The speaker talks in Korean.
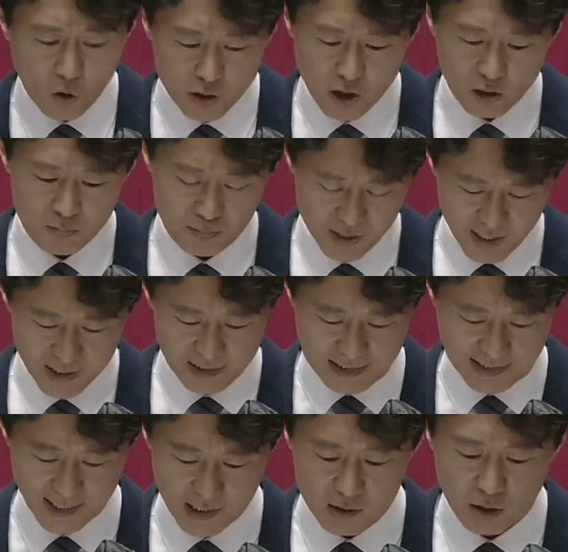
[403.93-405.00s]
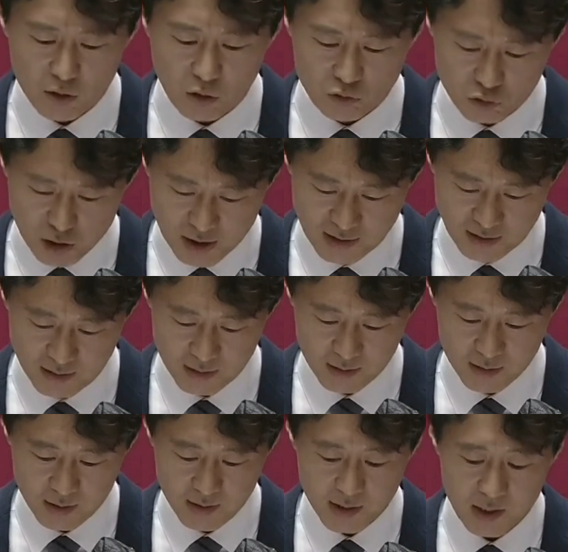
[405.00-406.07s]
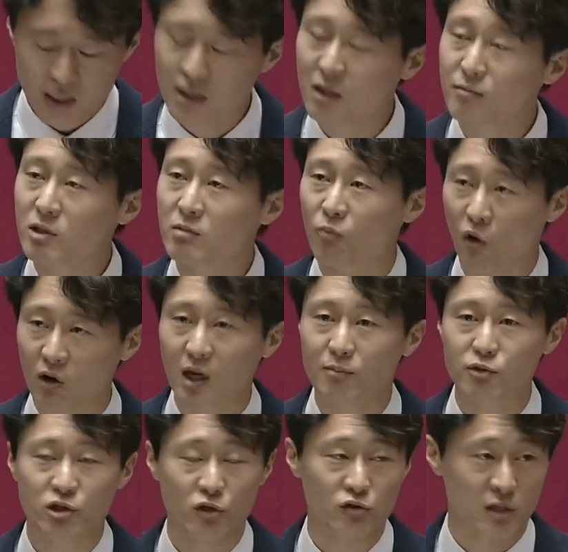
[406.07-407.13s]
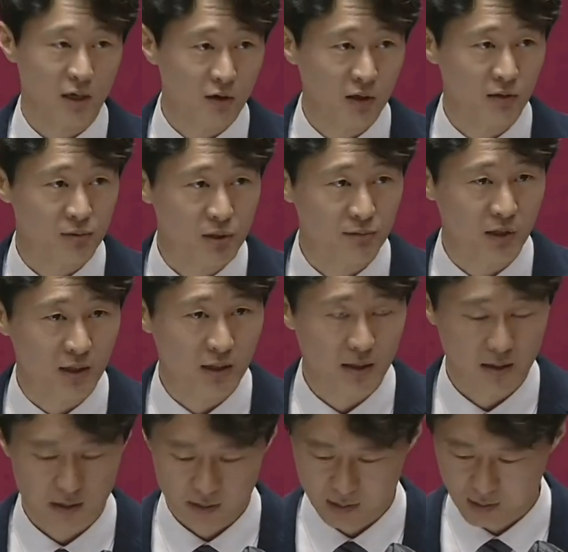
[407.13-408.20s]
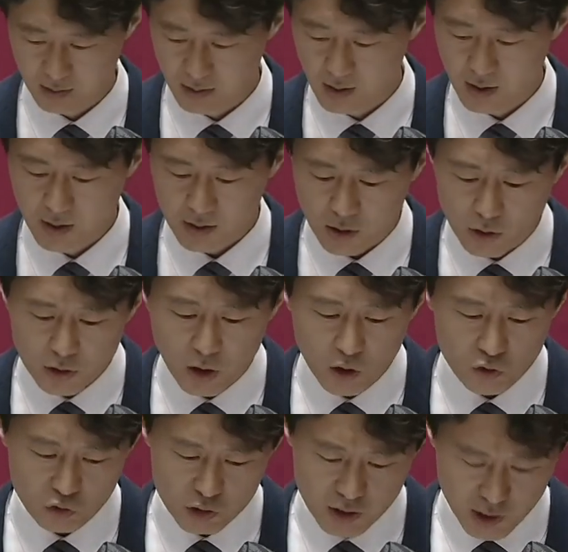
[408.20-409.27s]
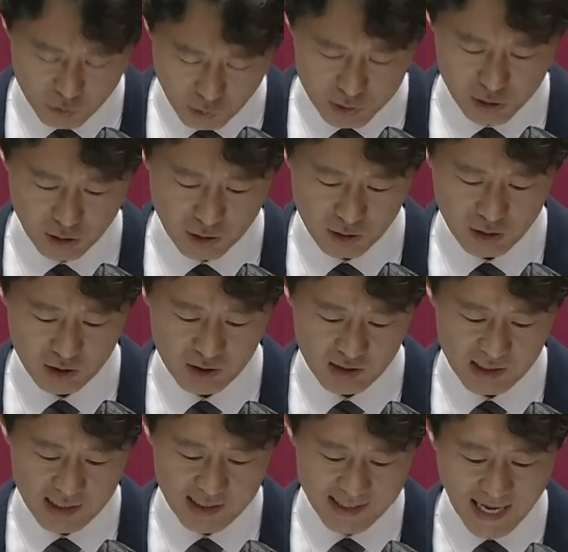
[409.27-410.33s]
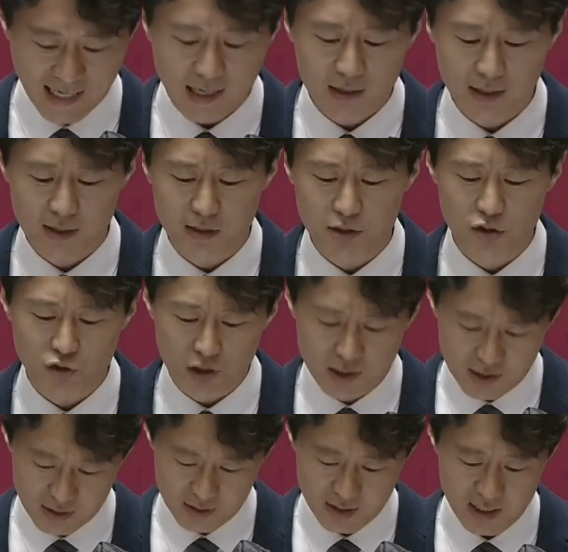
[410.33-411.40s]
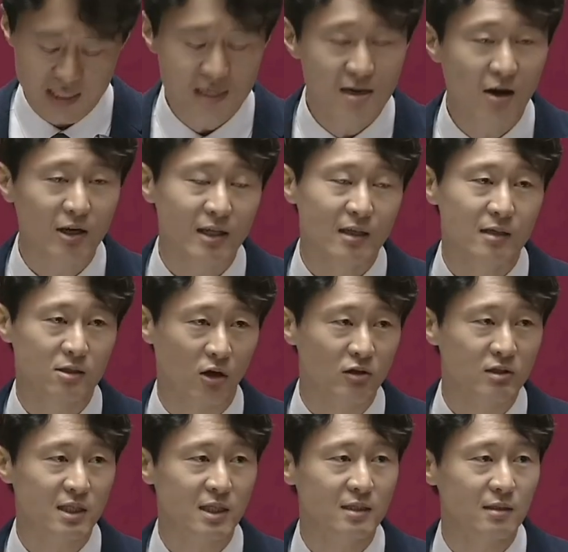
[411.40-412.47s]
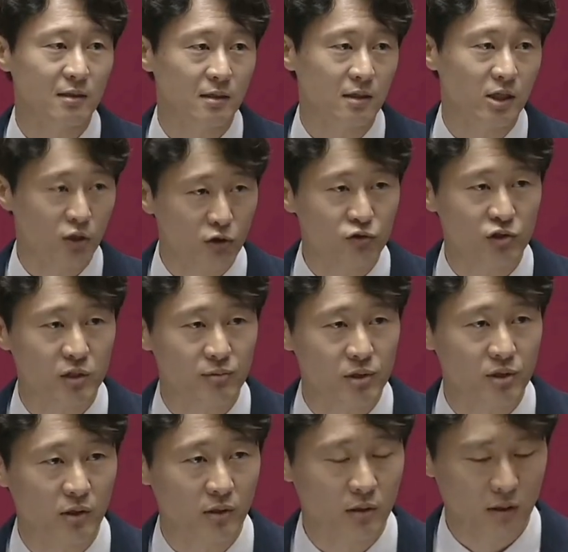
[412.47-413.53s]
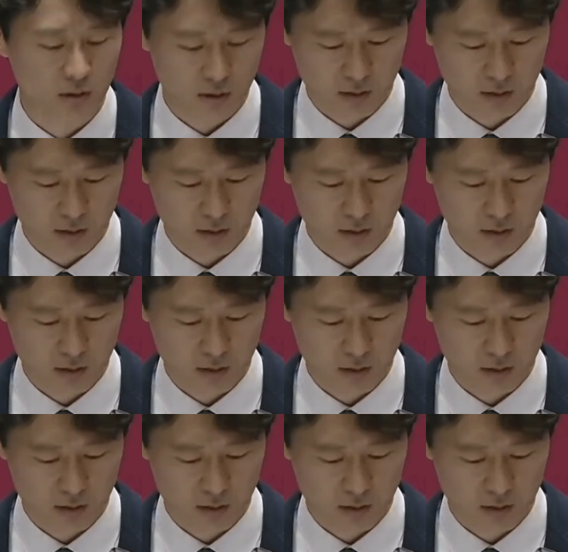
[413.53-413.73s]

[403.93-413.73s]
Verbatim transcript: 권역 비례든 대선거구든 이름은 뭐라 붙여도 상관없습니다. 선거구를 키워서 나라를 이끌 수 있는 실력 있는 정치인들을 키워주십시오.